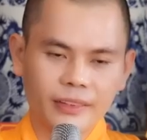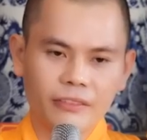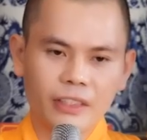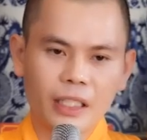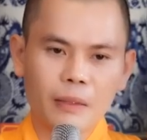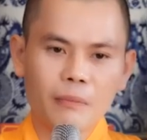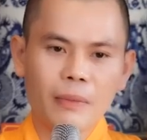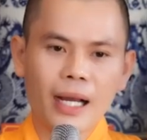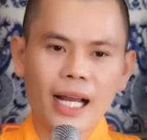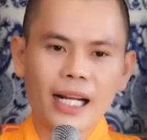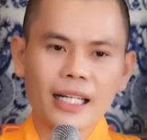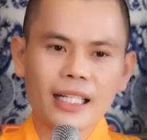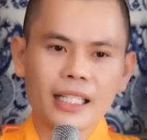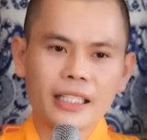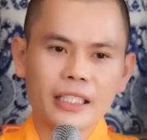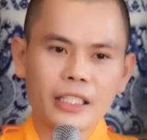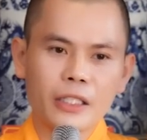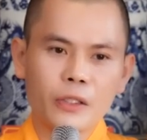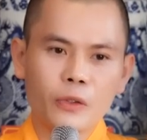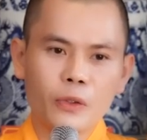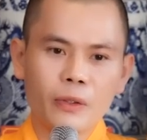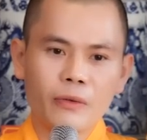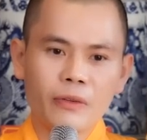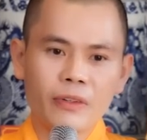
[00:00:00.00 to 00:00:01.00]
Và bát là
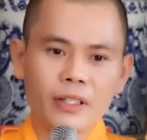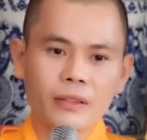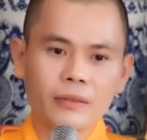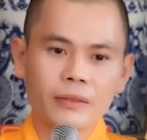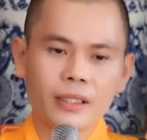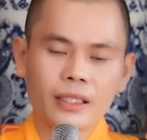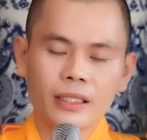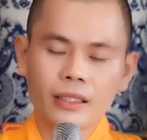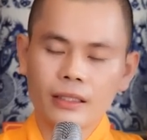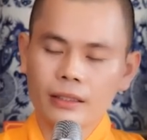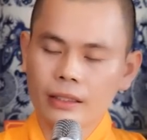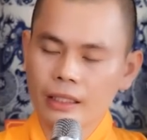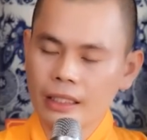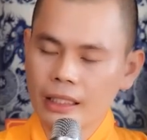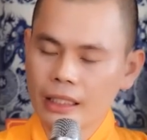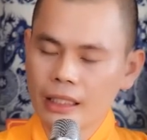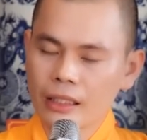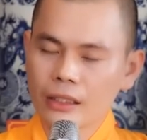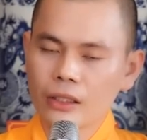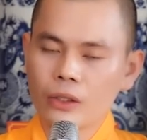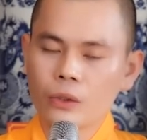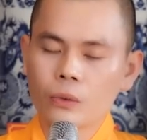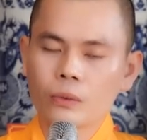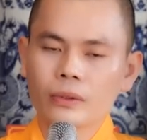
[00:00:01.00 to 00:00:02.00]
gì quý vị biết không?
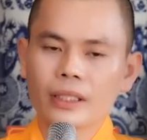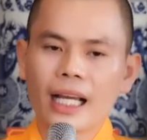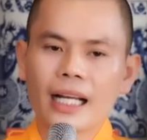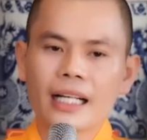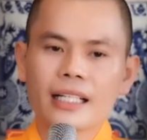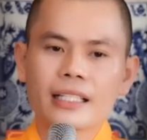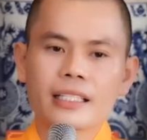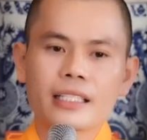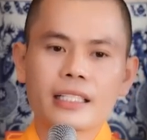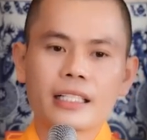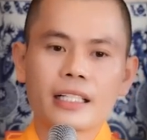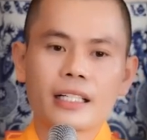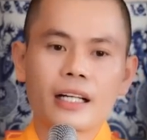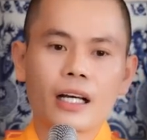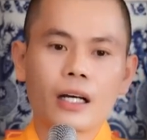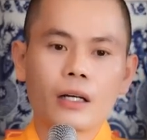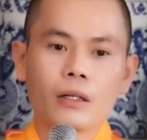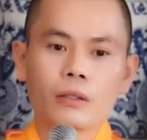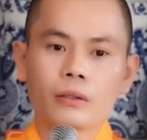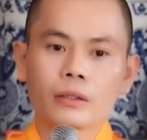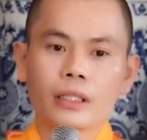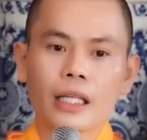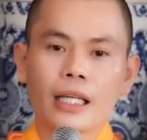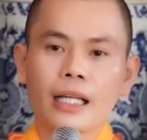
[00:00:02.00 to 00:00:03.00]
Địa ngục đang chờ
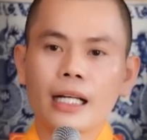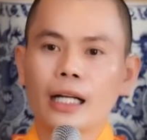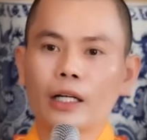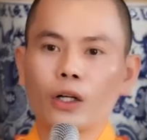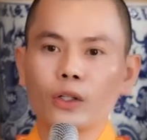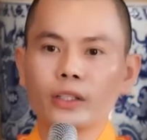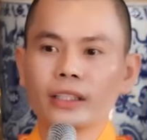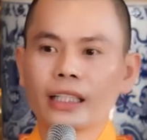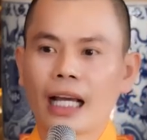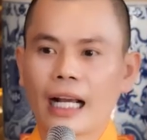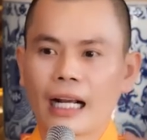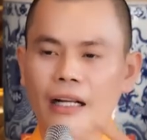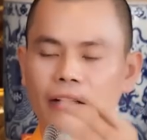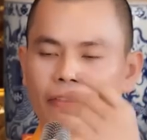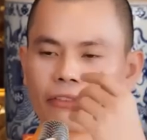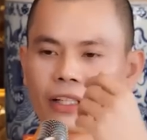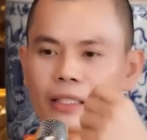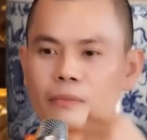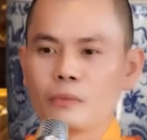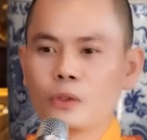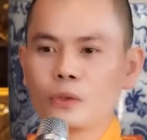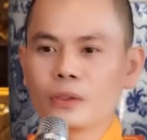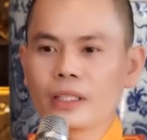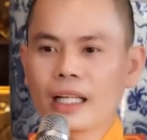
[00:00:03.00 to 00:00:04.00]
đón. Thế là nó chặn
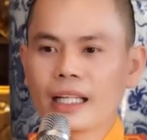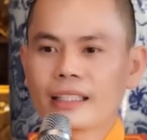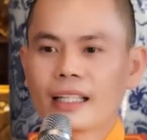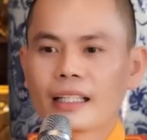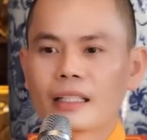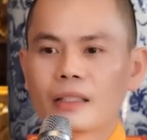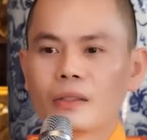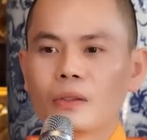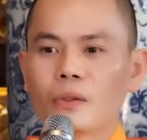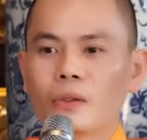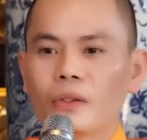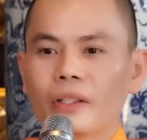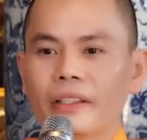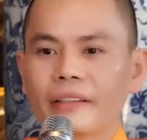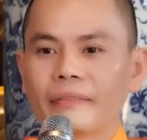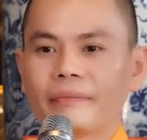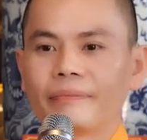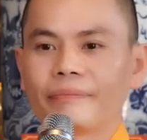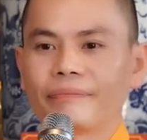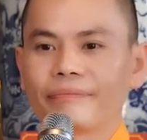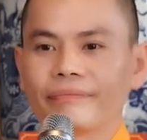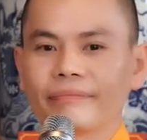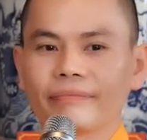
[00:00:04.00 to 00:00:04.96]
Facebook Khải Thành luôn.